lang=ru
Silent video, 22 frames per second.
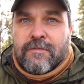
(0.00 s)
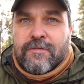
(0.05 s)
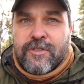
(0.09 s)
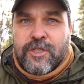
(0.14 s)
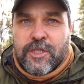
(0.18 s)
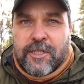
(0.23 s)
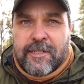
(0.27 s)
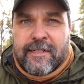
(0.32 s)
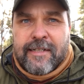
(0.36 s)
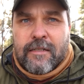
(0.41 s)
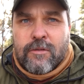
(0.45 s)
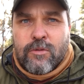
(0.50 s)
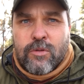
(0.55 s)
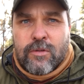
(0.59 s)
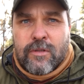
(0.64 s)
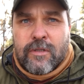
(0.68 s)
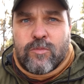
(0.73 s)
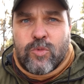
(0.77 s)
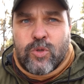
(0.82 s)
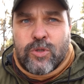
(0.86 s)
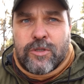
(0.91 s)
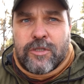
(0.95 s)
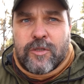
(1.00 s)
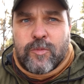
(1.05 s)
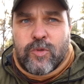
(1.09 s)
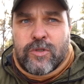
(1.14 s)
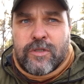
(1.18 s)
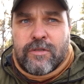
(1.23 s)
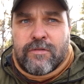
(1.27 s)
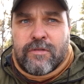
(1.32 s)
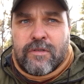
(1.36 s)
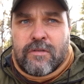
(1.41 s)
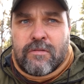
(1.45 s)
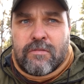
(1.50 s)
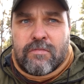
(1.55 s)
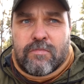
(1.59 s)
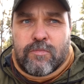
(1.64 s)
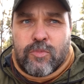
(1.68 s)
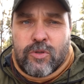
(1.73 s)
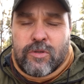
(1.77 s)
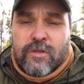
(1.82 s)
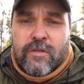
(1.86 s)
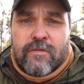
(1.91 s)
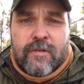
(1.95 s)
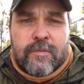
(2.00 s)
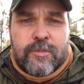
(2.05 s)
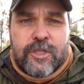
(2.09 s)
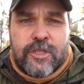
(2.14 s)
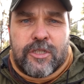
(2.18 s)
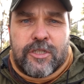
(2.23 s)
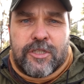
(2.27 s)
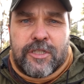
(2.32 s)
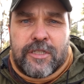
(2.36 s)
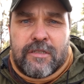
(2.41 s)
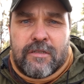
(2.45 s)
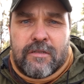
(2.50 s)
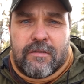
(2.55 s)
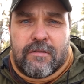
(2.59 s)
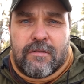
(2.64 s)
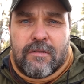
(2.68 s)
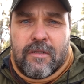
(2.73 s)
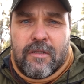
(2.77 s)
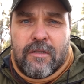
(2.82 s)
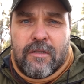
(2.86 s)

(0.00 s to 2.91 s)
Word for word: вещей, которые можно использовать просто в обычной жизни.